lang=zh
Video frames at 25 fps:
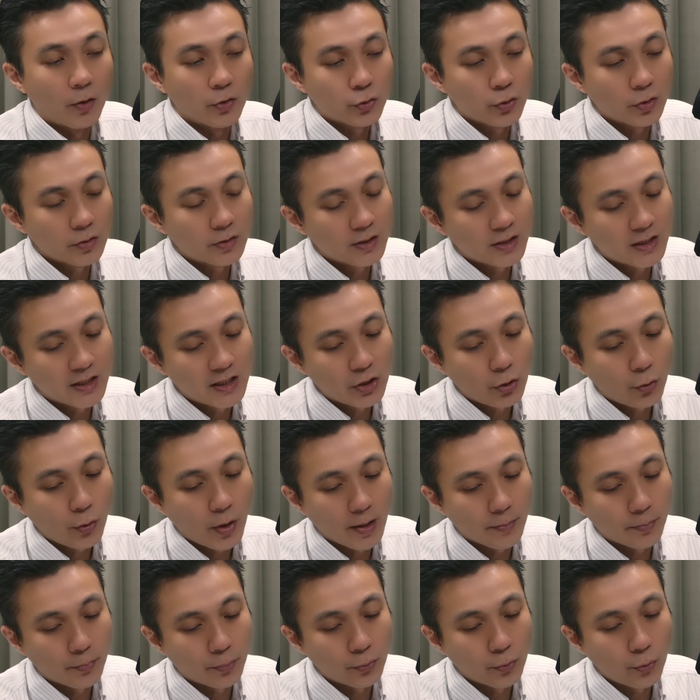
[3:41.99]
我说机
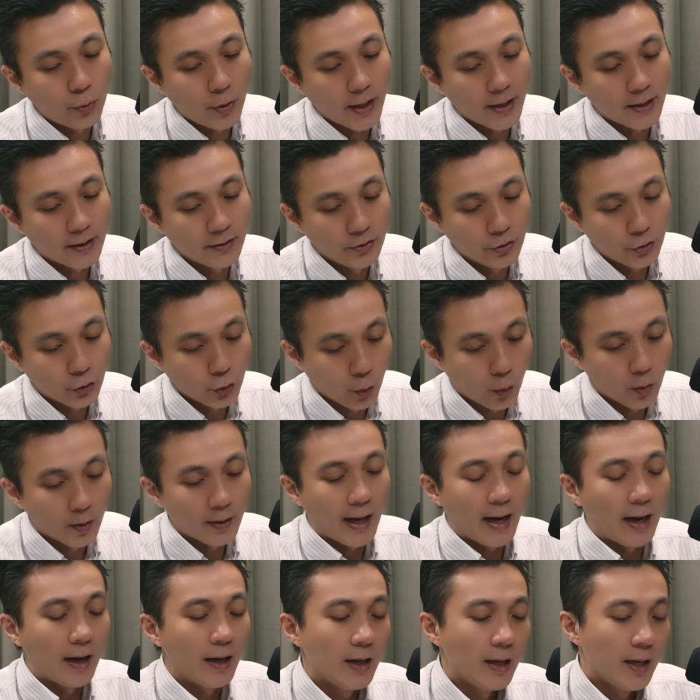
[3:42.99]
会不会很多
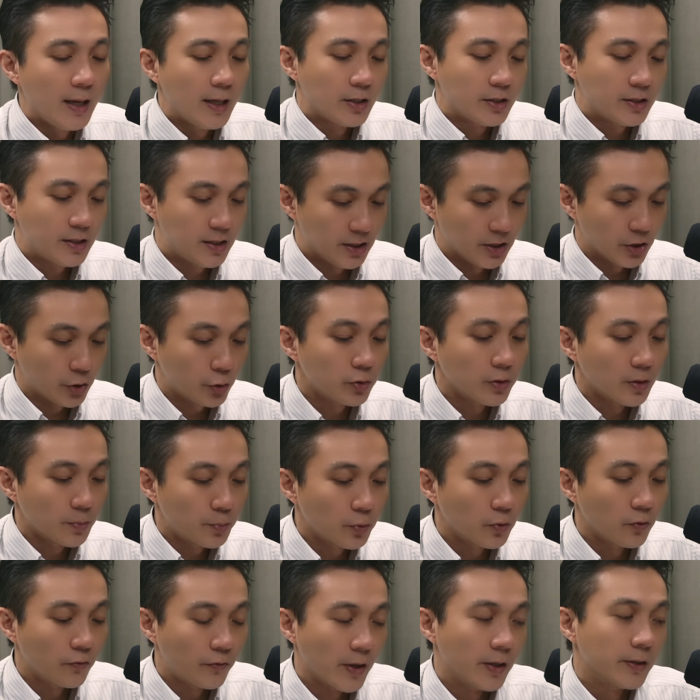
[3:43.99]
啦，指数的
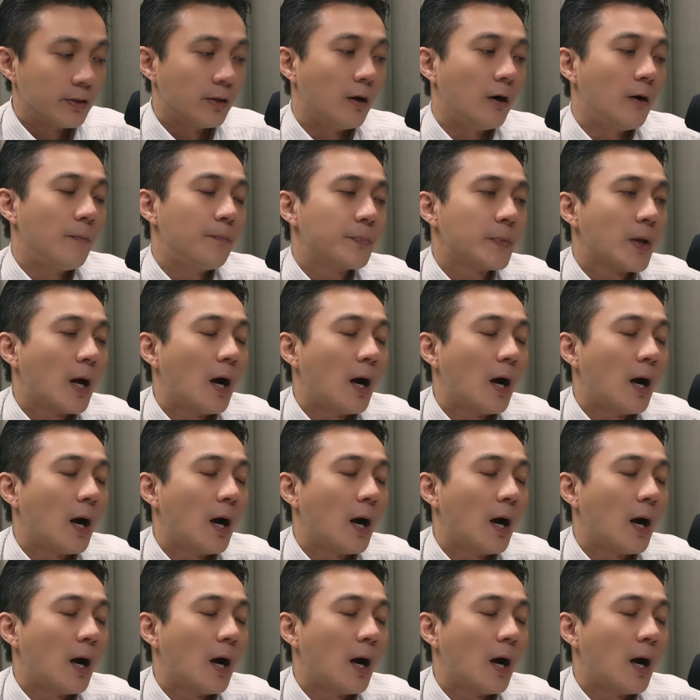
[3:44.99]
部分哦。